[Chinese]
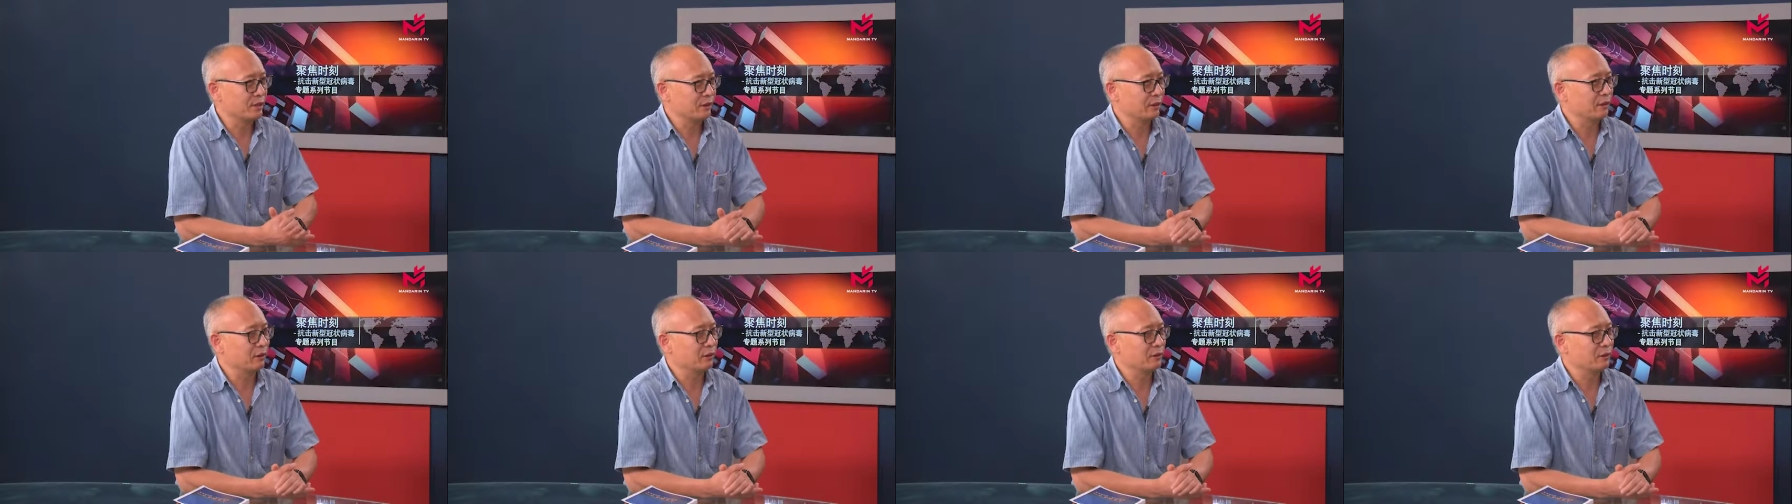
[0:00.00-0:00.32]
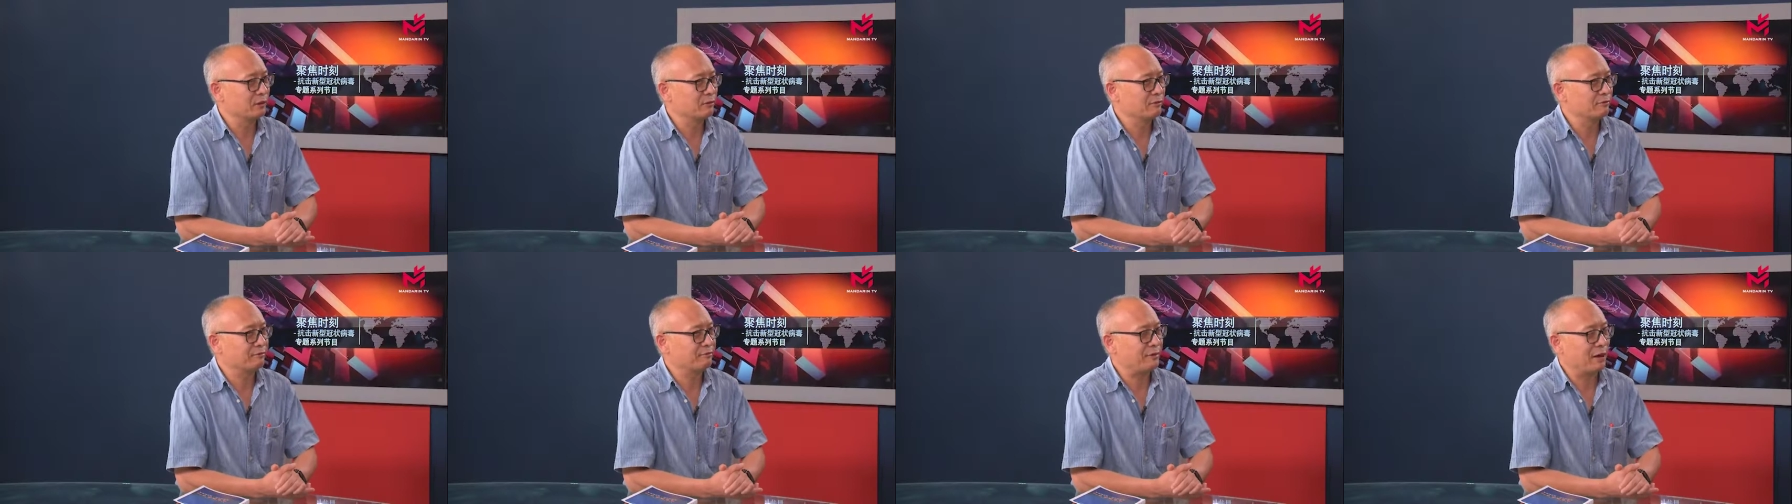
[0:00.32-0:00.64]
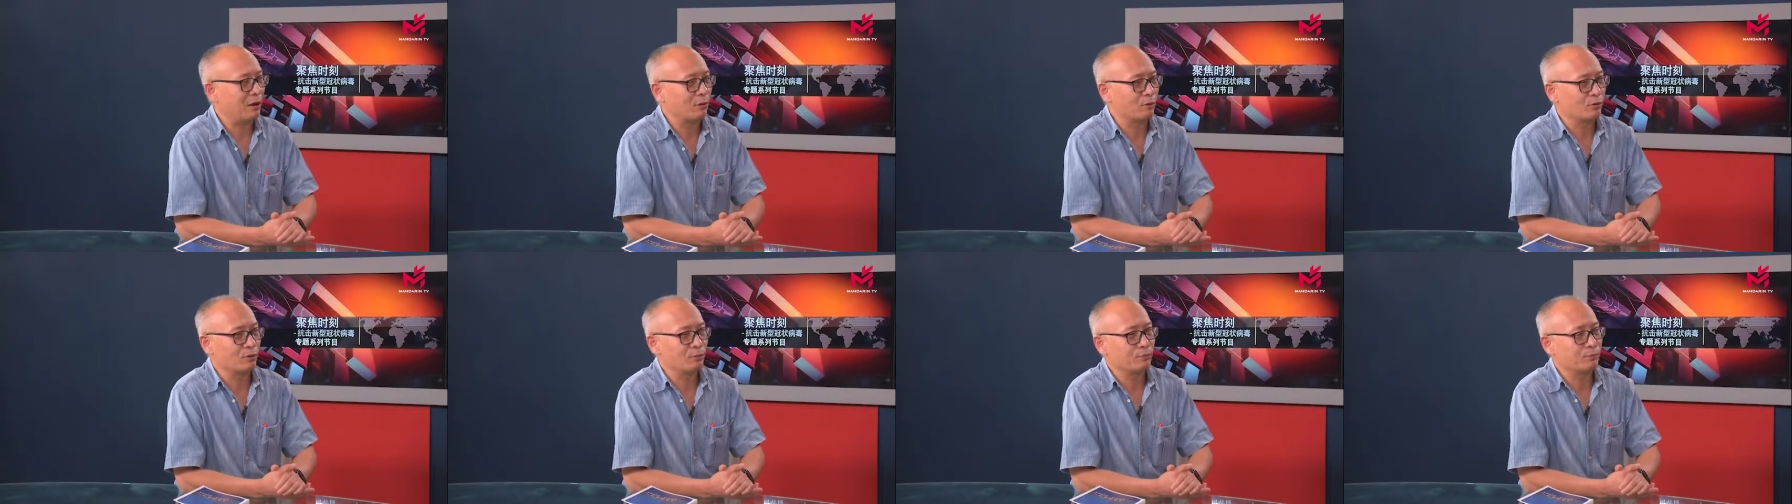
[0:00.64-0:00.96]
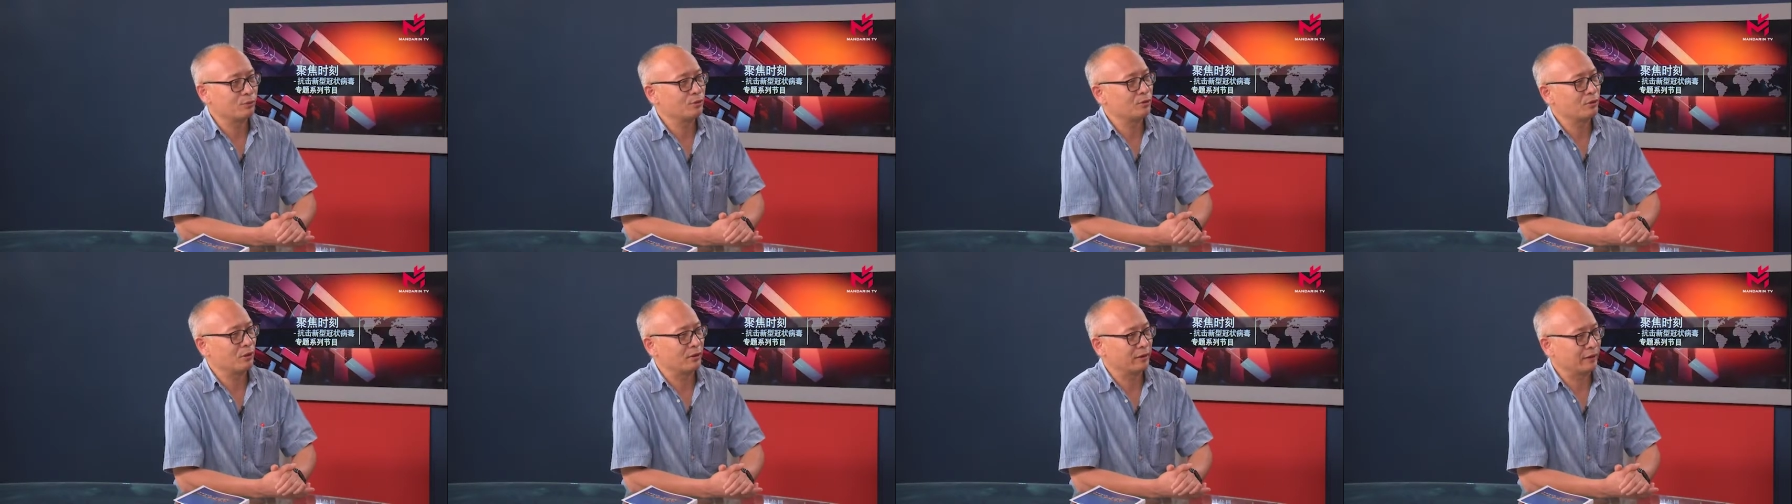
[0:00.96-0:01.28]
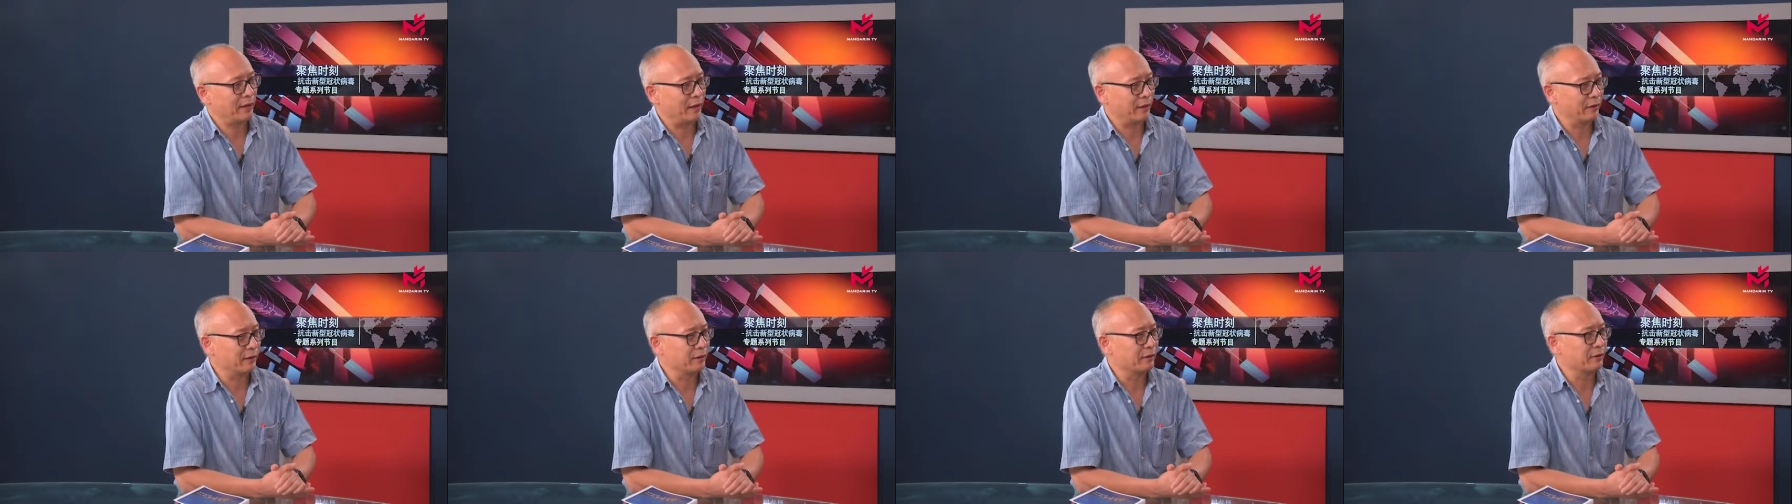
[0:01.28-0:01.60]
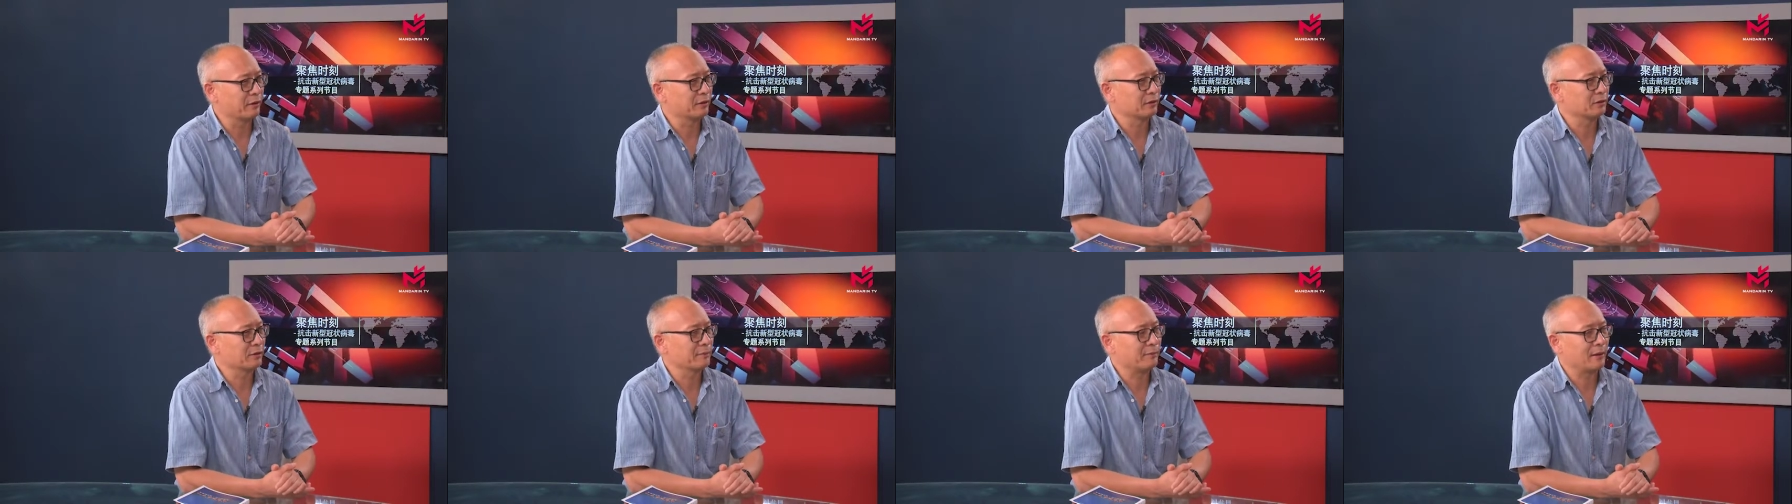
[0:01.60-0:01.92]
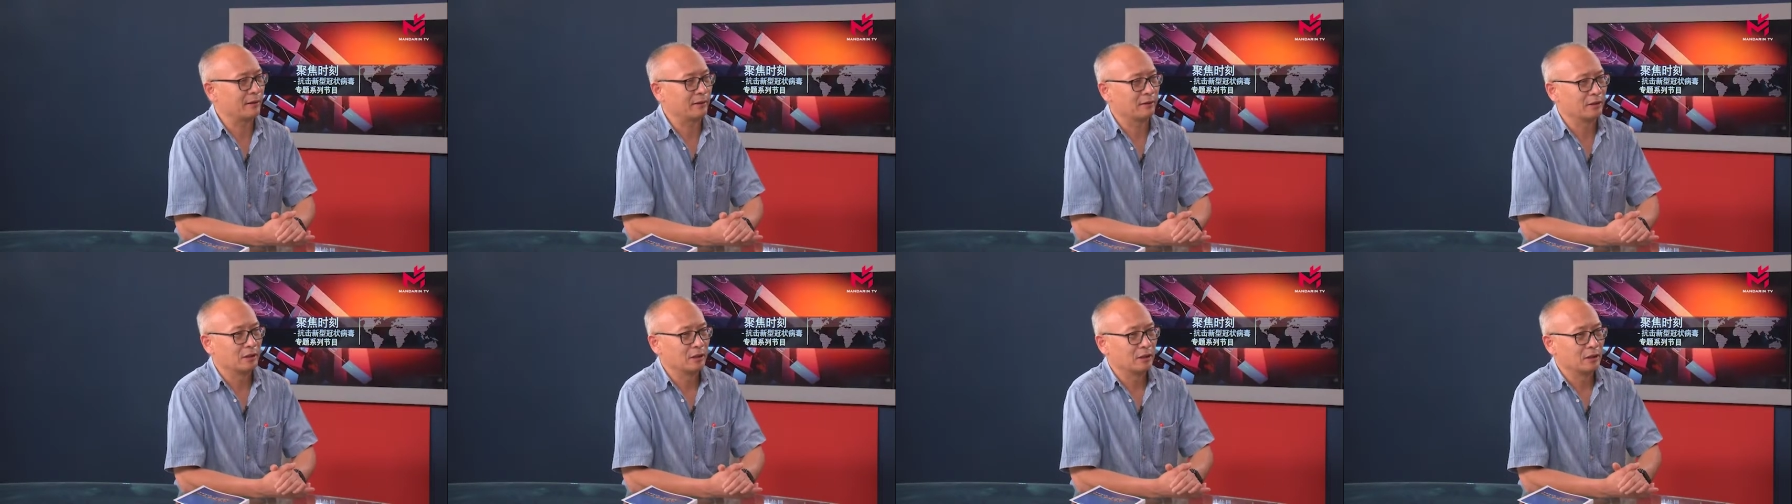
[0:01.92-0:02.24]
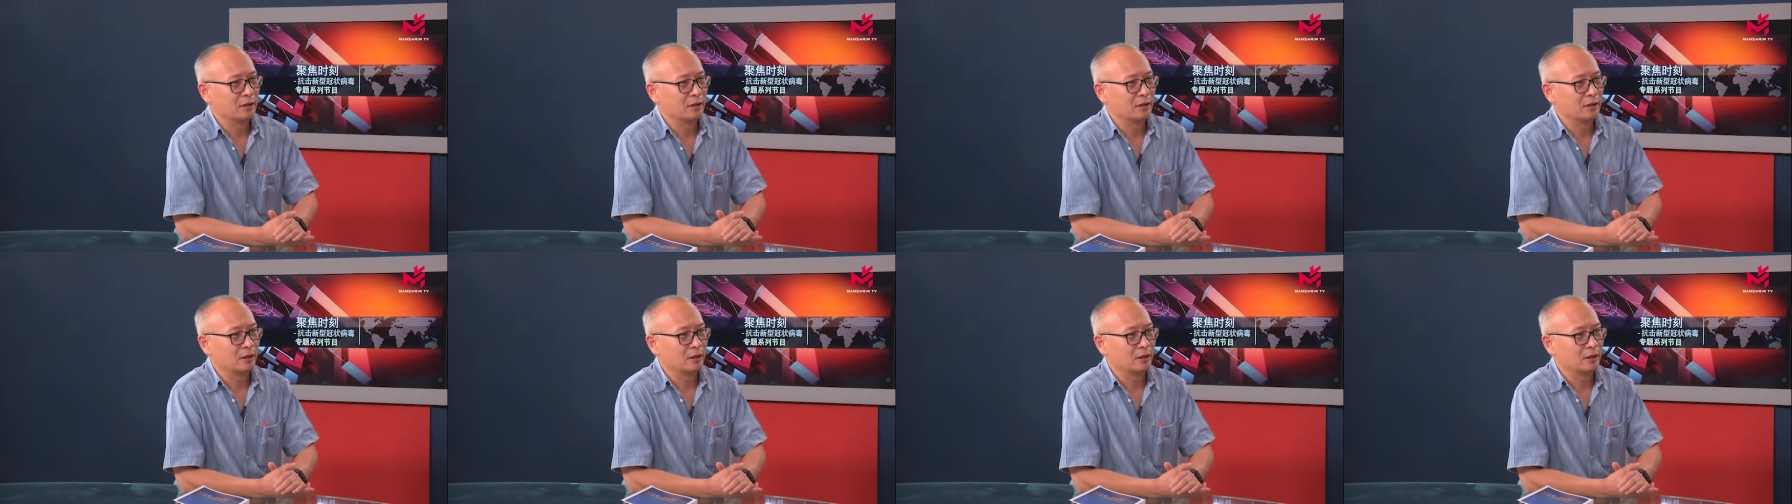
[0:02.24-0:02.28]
了，因为法国必须要改革，对吧？